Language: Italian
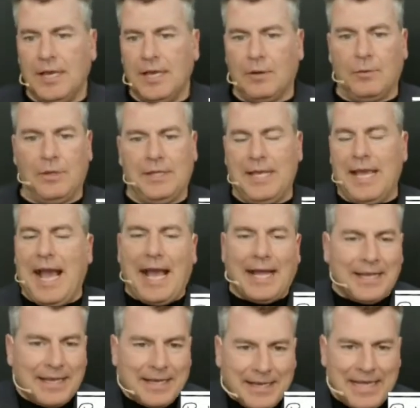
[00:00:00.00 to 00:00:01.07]
e quindi
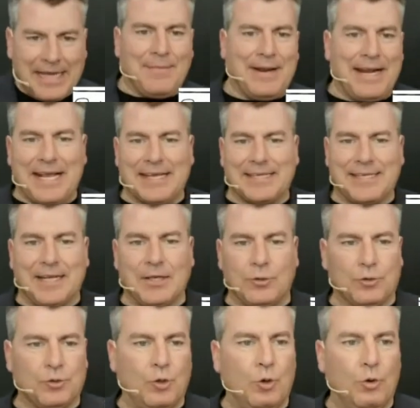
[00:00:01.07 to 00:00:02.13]
ne rimanesse
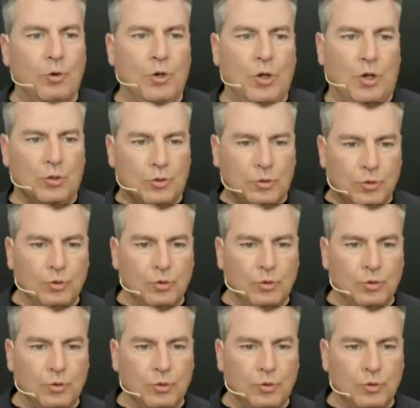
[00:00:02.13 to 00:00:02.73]
anche solo uno,